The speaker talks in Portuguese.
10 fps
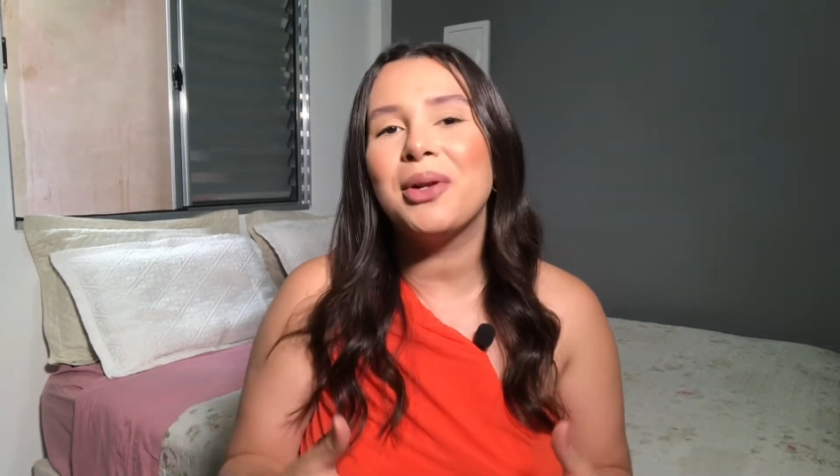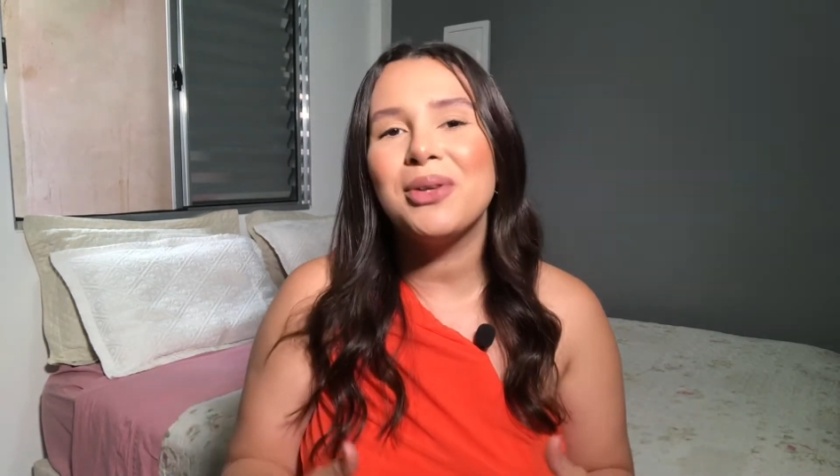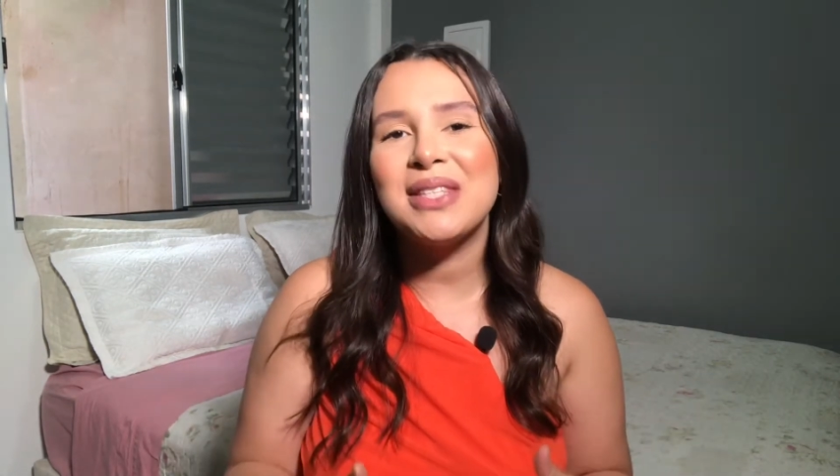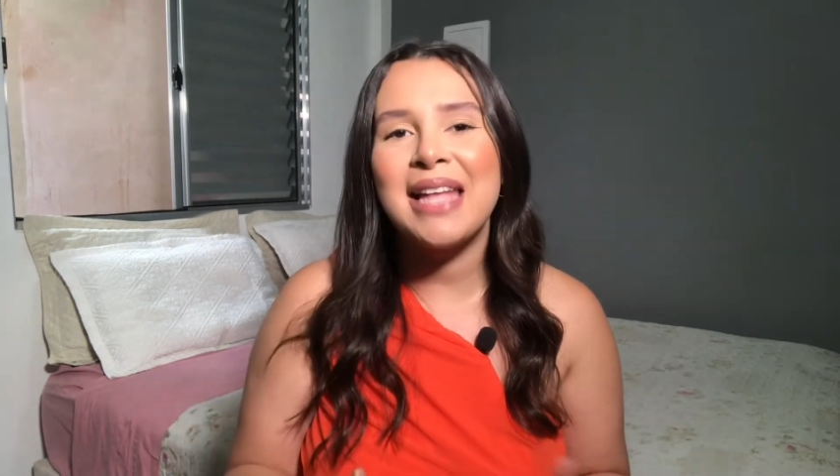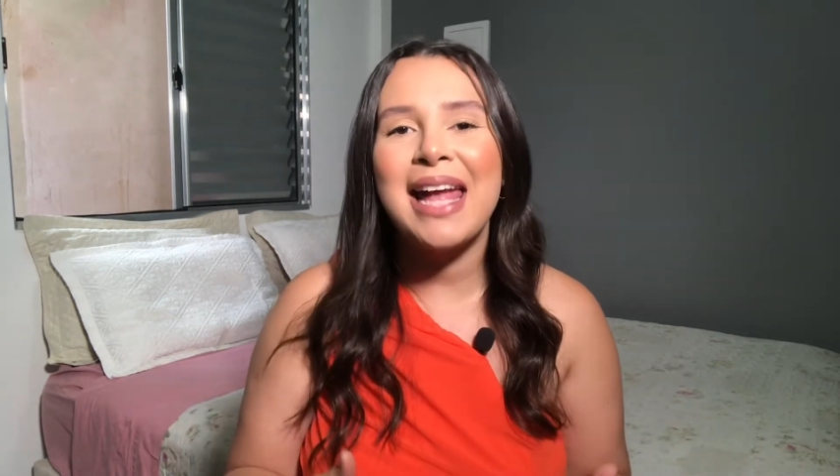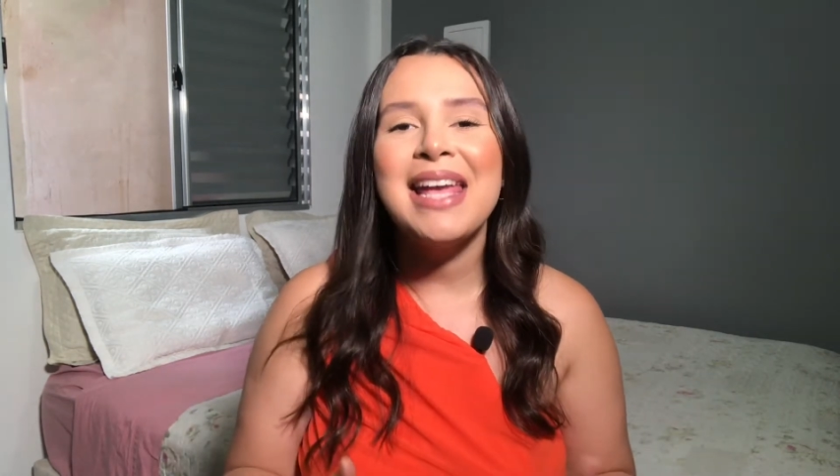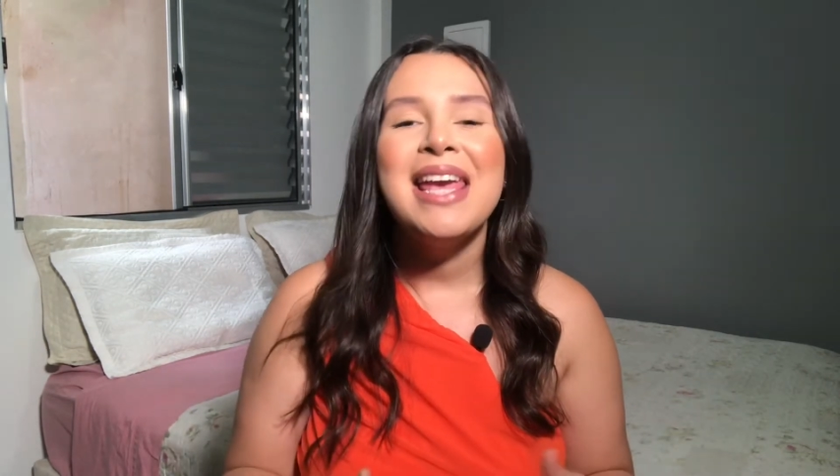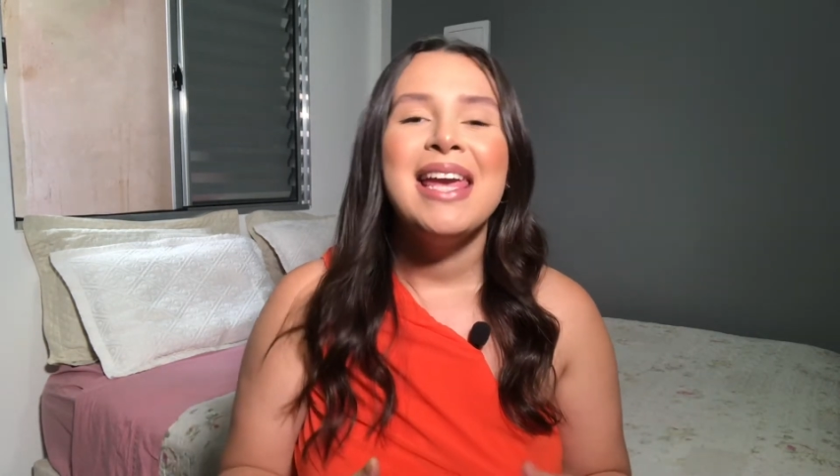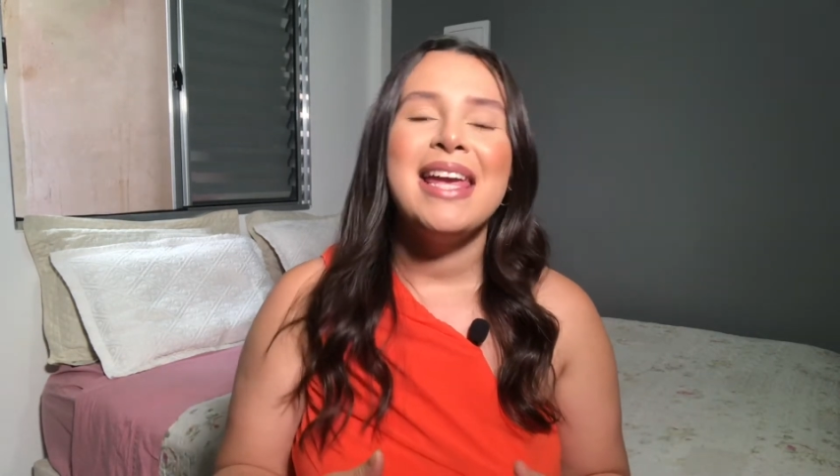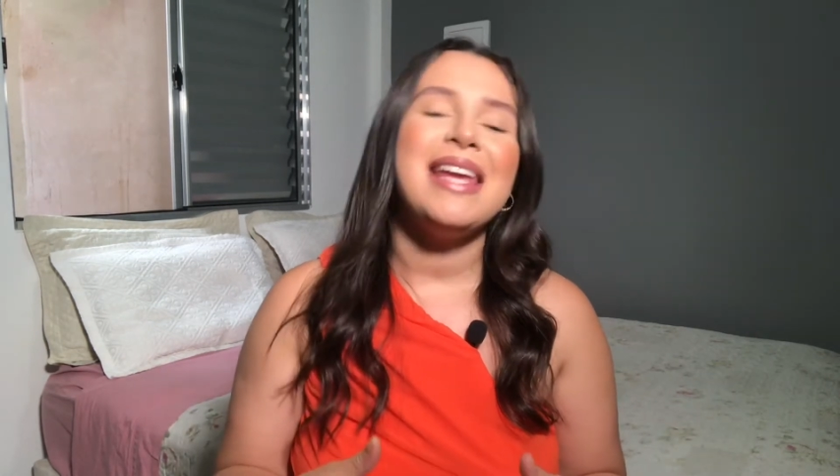gostei
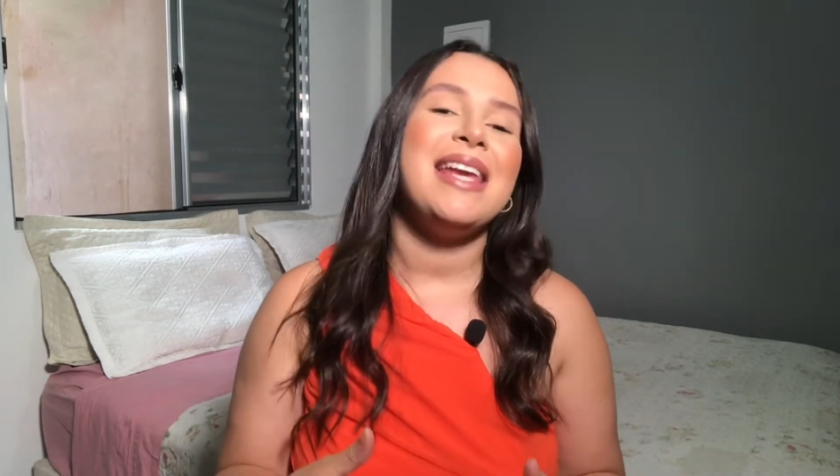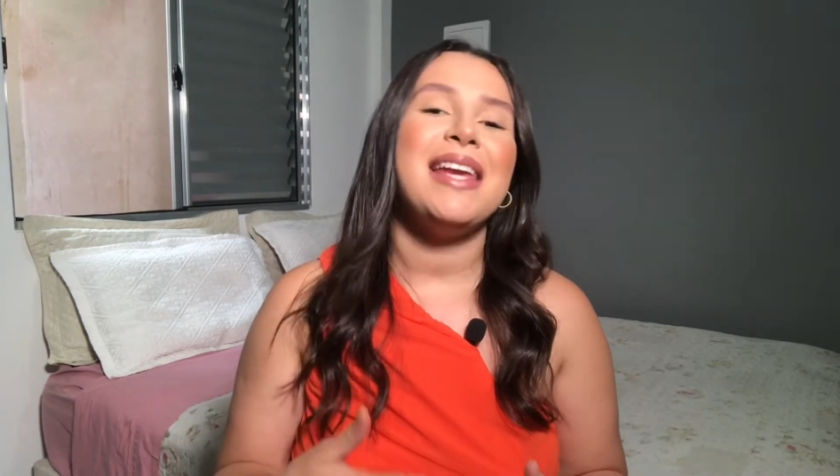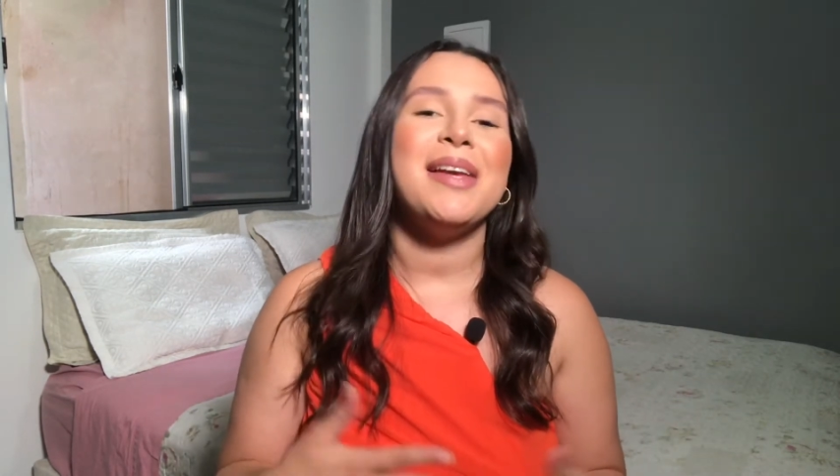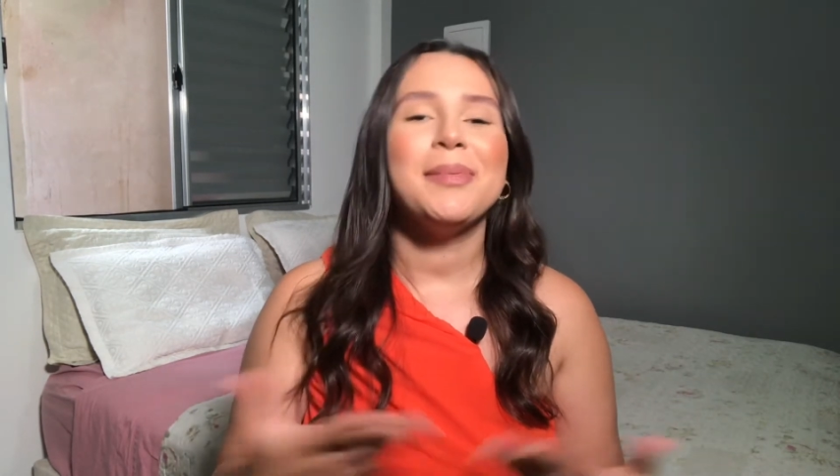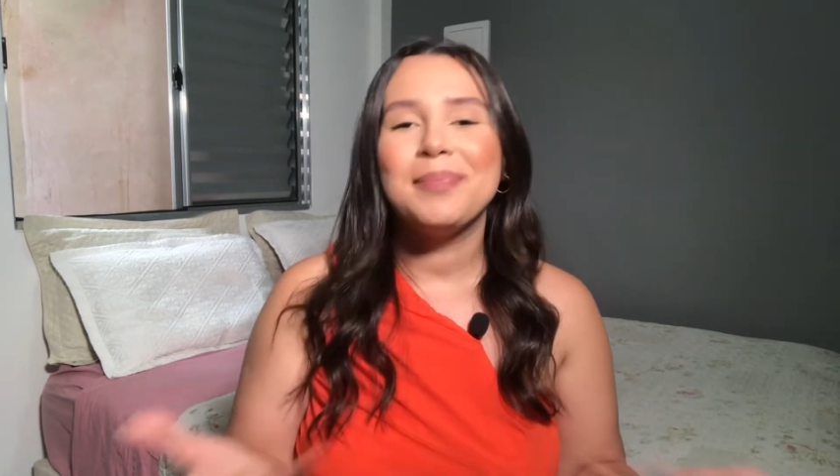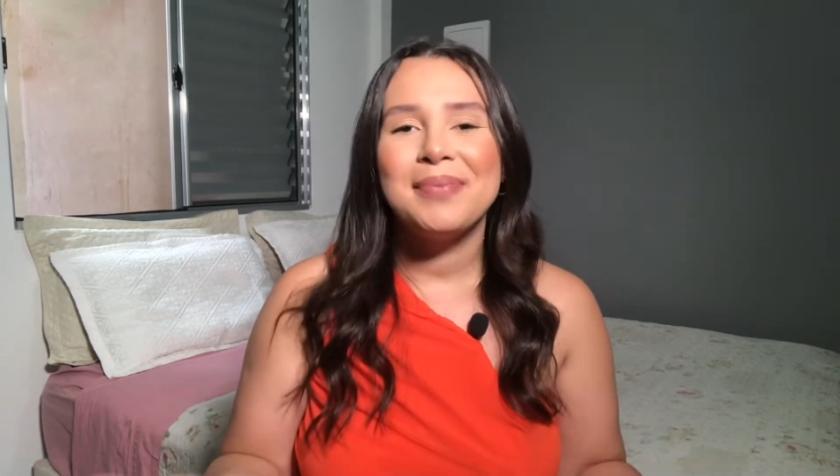e,